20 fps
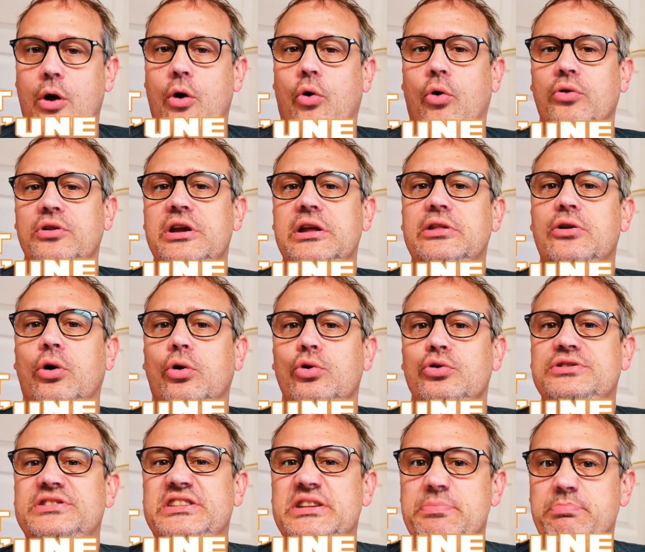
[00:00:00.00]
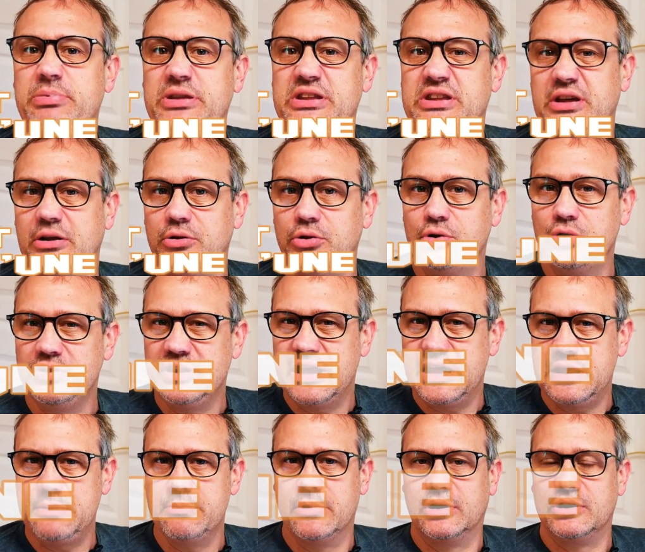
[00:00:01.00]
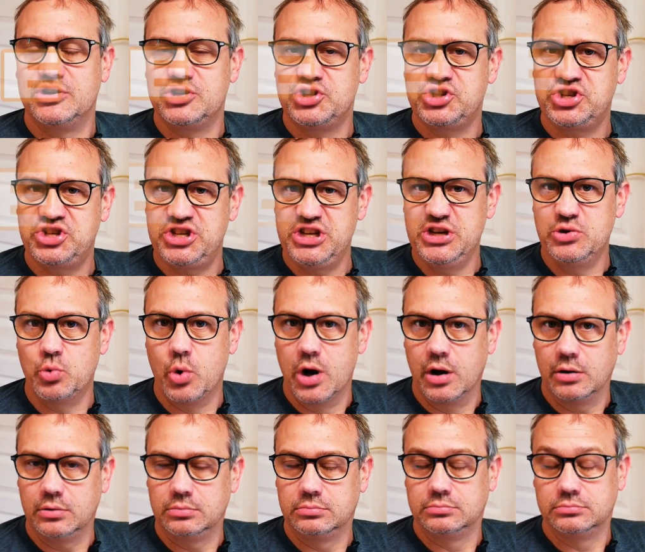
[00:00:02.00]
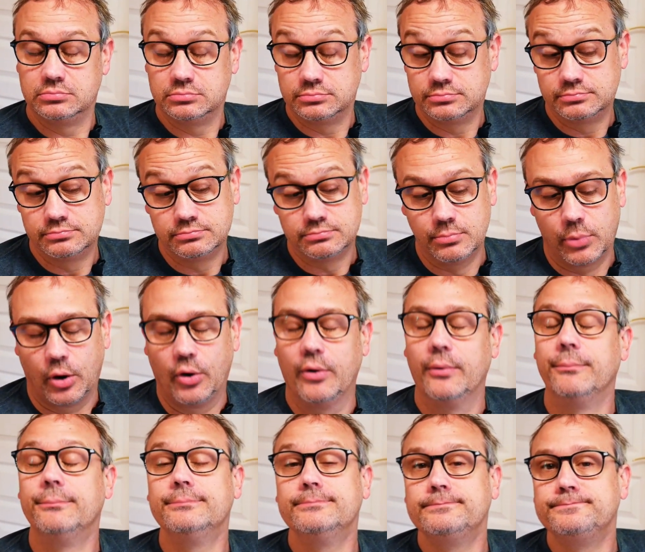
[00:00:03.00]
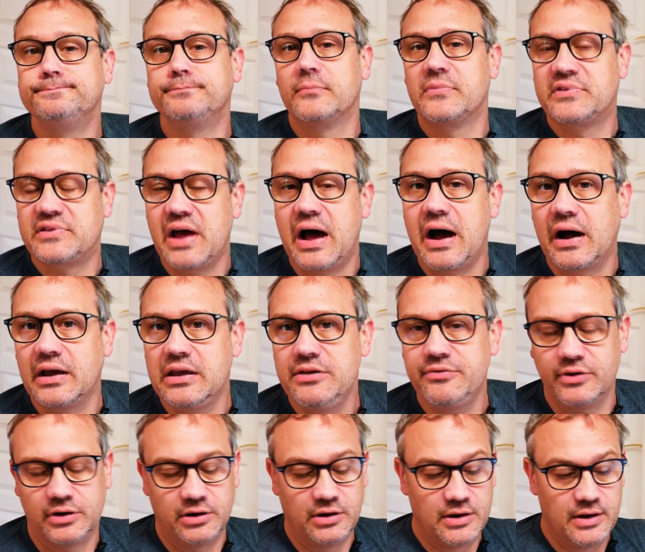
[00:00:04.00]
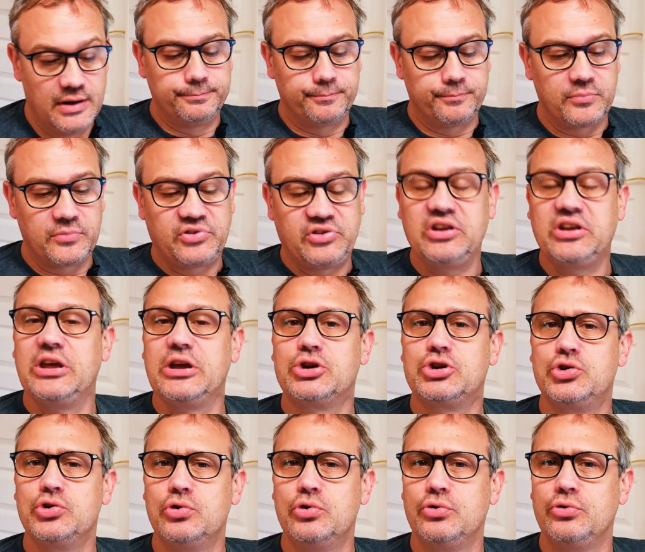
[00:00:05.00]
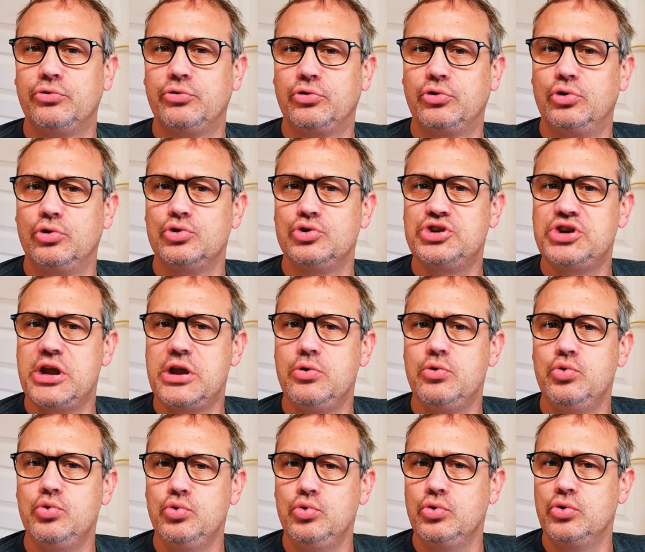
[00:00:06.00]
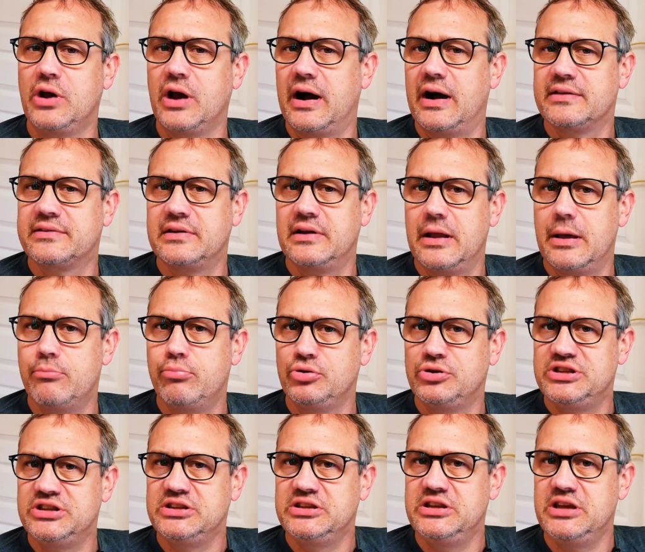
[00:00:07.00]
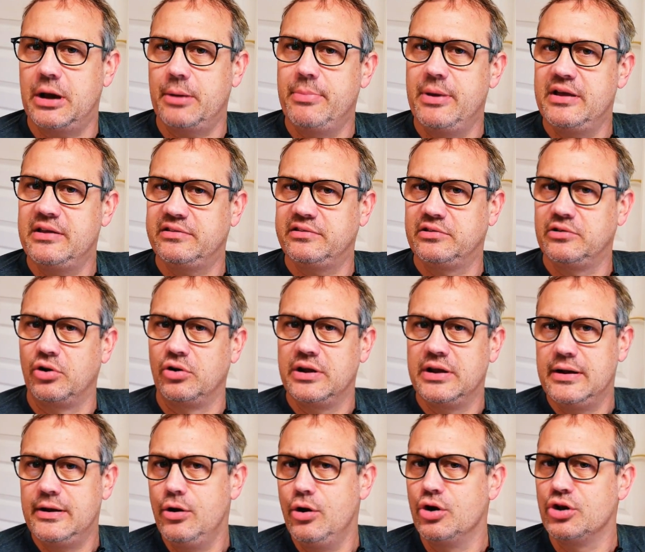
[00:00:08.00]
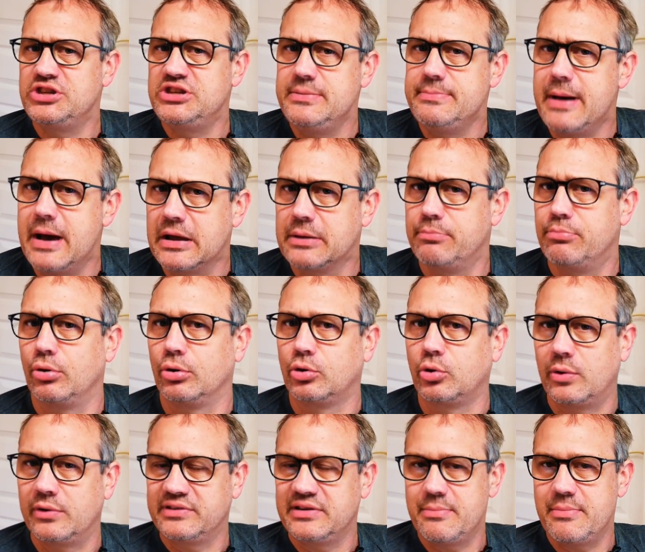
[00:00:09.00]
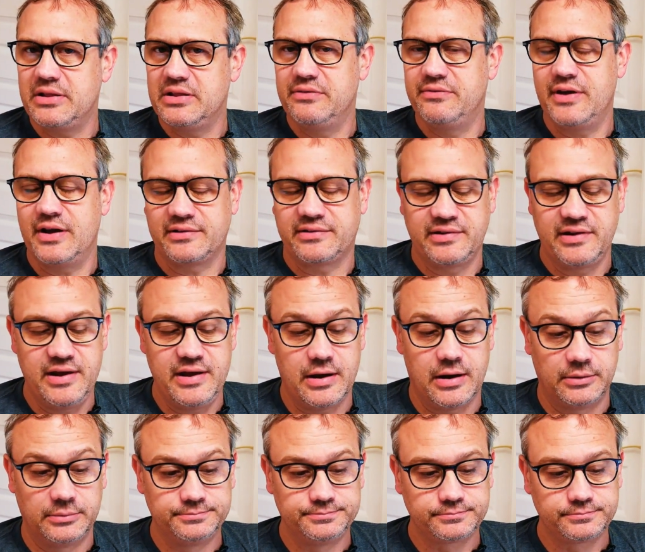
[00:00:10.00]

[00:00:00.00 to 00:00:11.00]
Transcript: On est dans le typique no-name chinois. Bon, ça arrive. C'est quelque chose que j'ai eu grâce à la boutique Gearbest dans les Lucky Bags pour le troisième anniversaire.